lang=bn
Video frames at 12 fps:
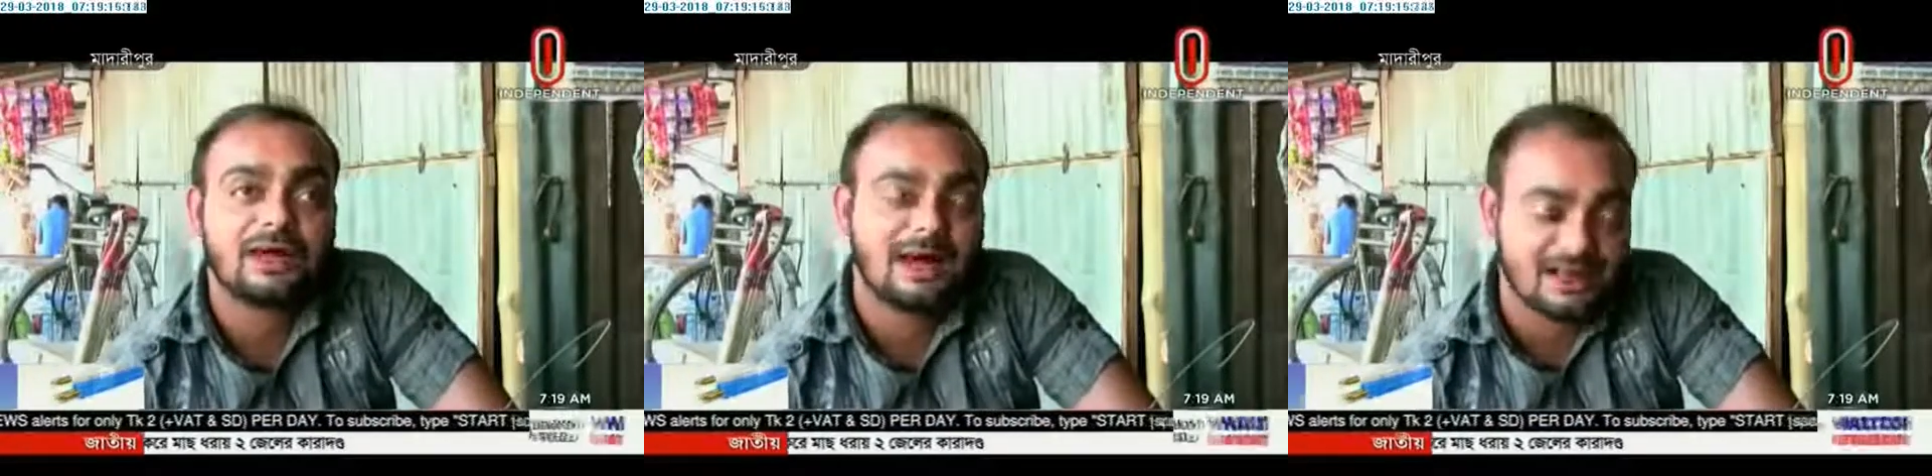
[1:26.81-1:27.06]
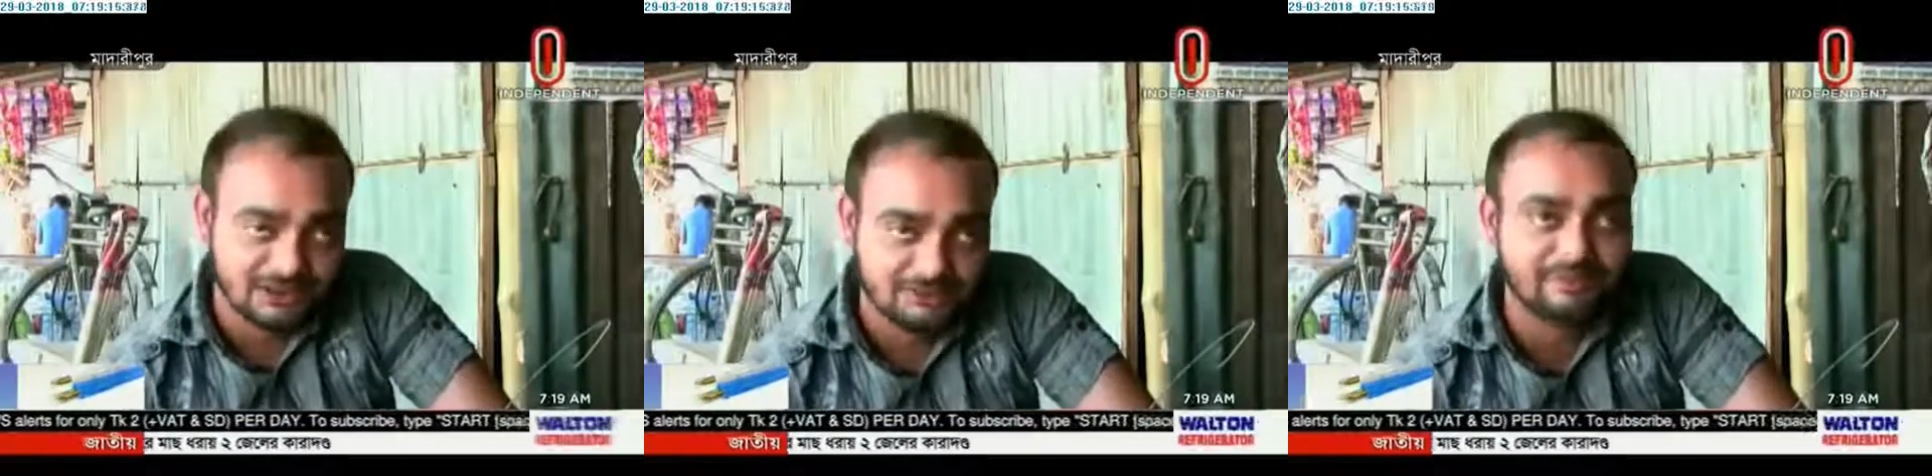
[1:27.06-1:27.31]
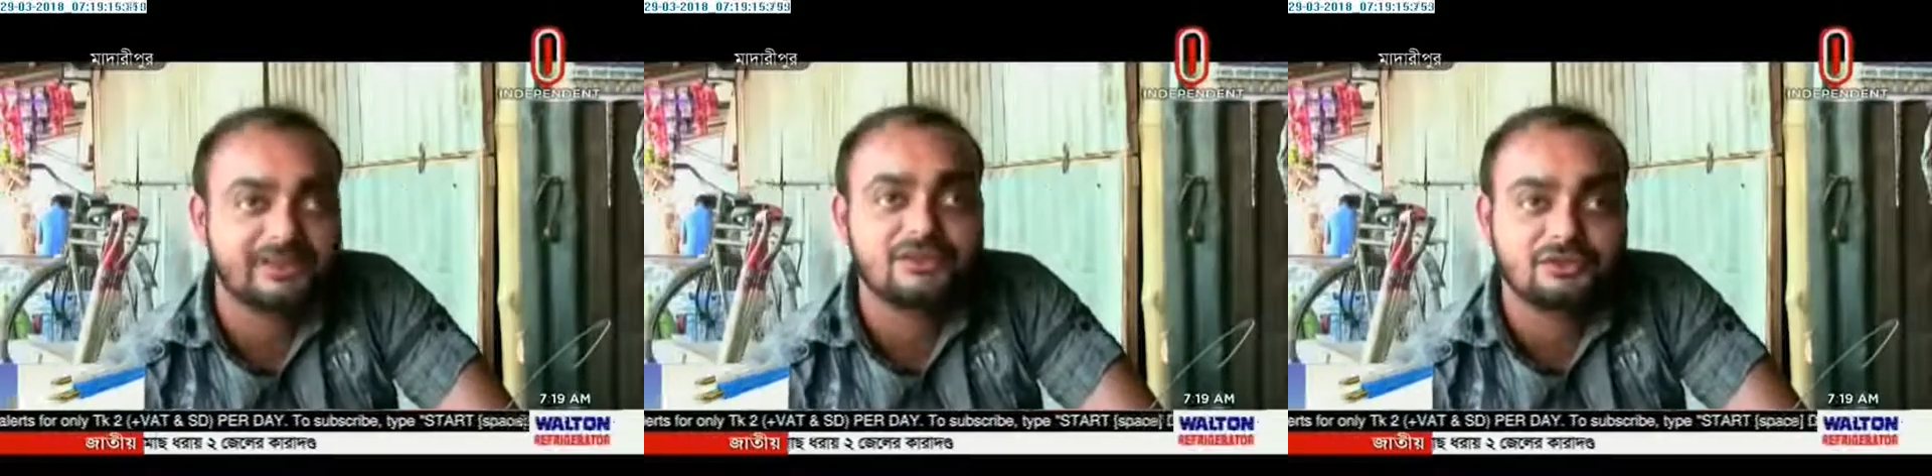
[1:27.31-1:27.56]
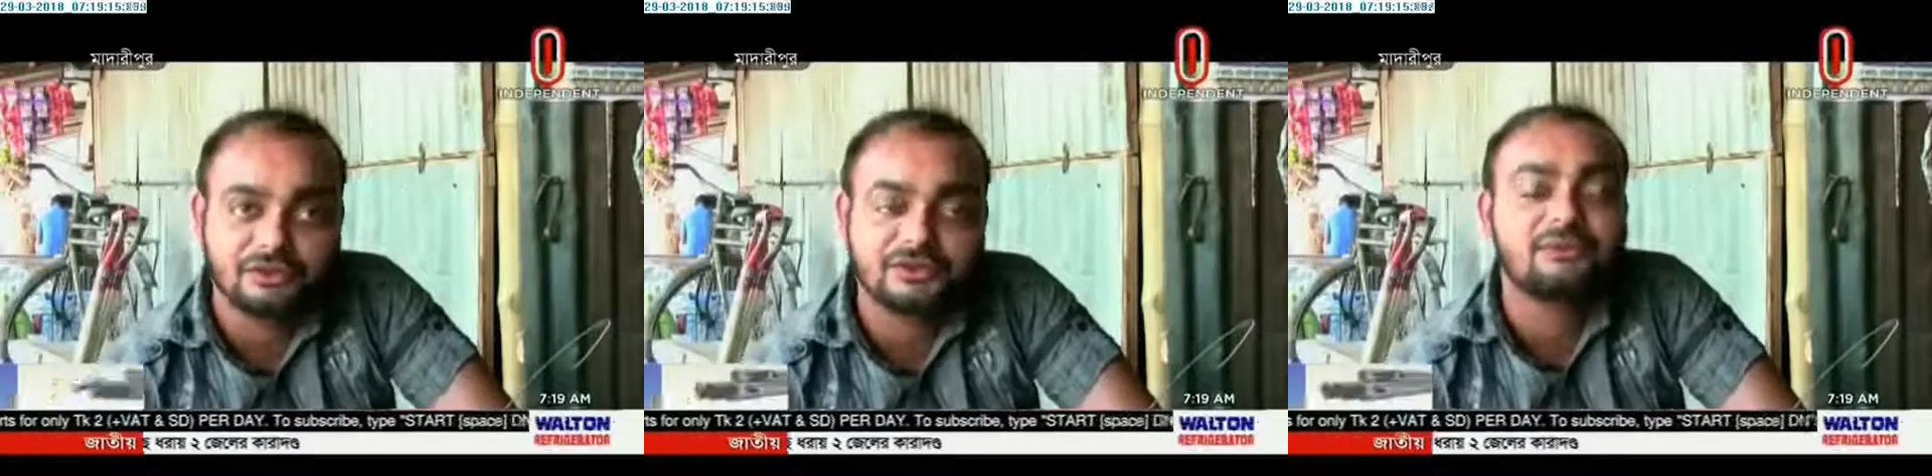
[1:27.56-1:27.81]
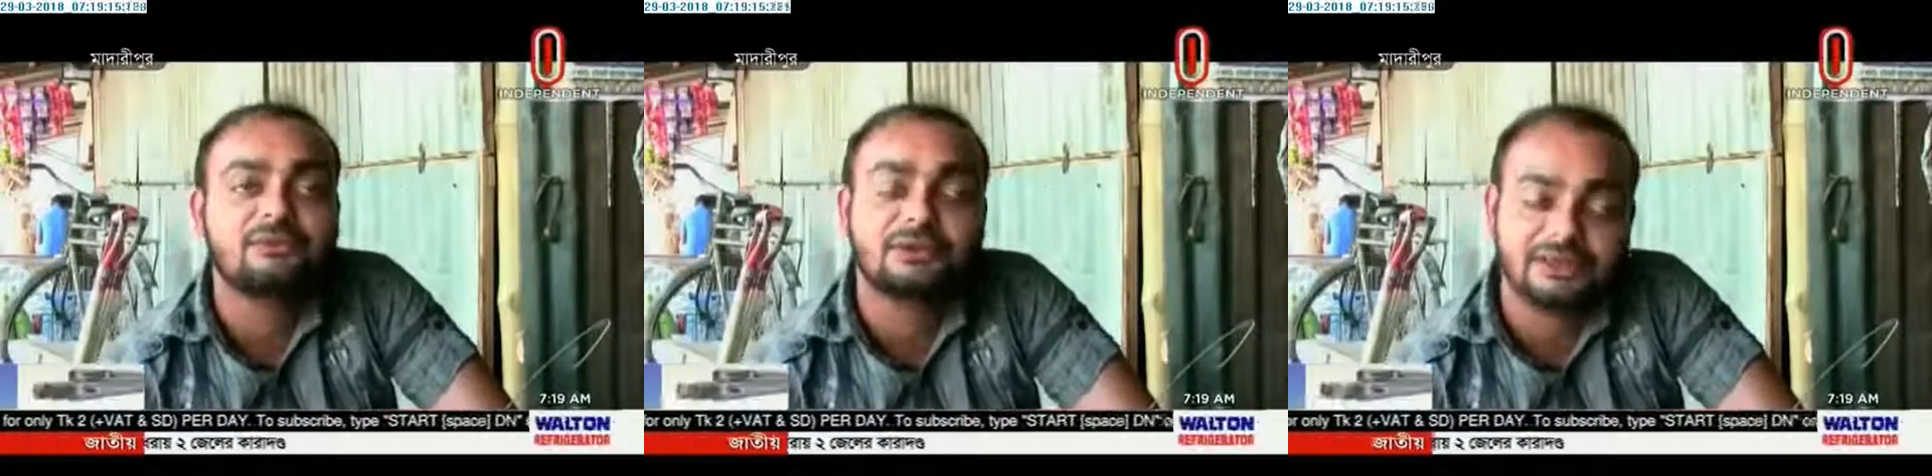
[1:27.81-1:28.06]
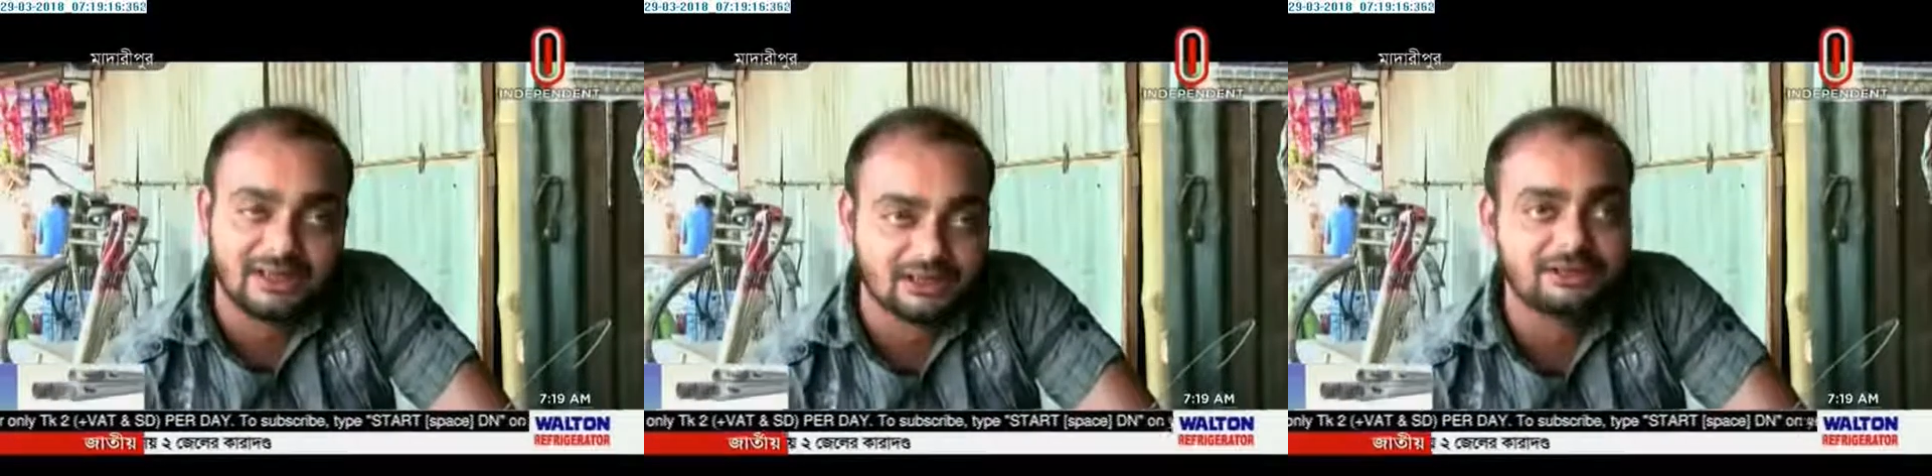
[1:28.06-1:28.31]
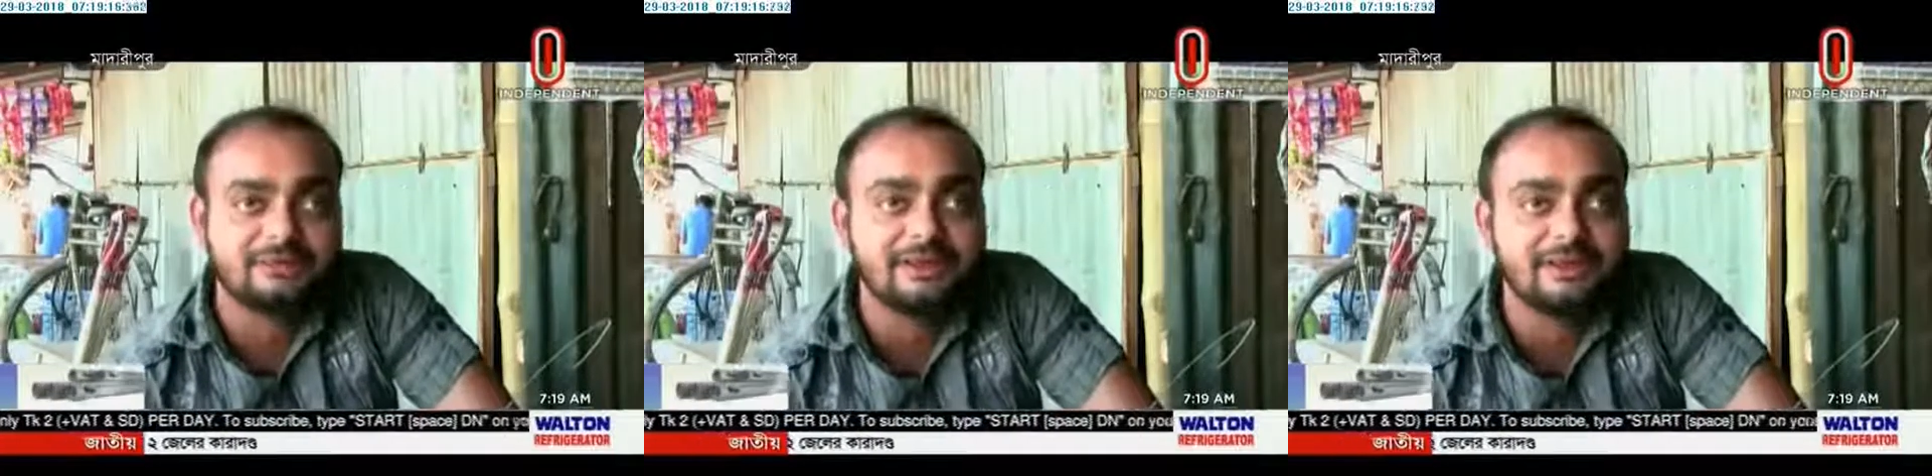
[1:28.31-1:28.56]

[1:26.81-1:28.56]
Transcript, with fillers: আসবে কিছুদিনের মধ্যেই আসবে